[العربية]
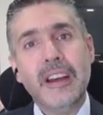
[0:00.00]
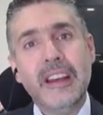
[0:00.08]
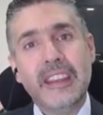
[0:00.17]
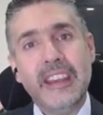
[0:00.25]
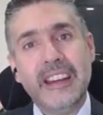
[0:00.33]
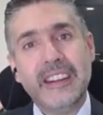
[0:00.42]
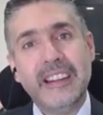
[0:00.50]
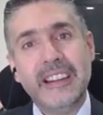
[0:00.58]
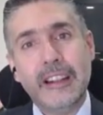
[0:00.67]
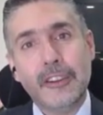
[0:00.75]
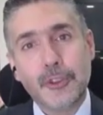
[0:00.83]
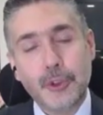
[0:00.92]

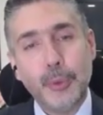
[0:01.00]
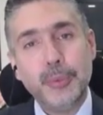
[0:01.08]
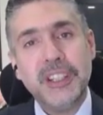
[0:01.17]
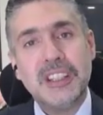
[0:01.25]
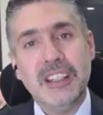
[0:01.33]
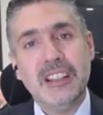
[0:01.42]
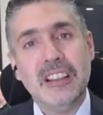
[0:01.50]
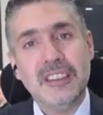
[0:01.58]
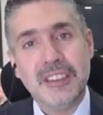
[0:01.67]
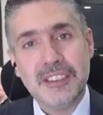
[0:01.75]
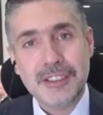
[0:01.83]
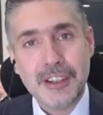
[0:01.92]
يعني الزبده تاعت
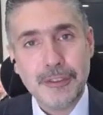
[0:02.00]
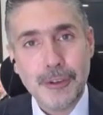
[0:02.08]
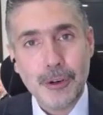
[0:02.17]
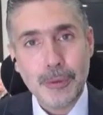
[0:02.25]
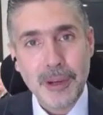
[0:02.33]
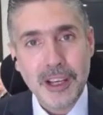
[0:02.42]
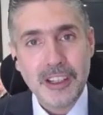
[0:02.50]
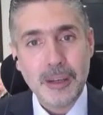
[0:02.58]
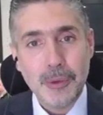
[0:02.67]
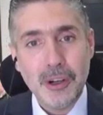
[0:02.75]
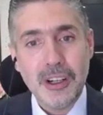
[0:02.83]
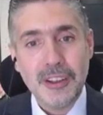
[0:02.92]
الاندستري فور بهذه
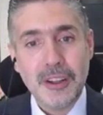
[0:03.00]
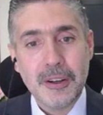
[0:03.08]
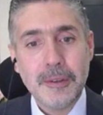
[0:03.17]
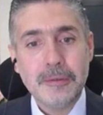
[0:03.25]
المحاضره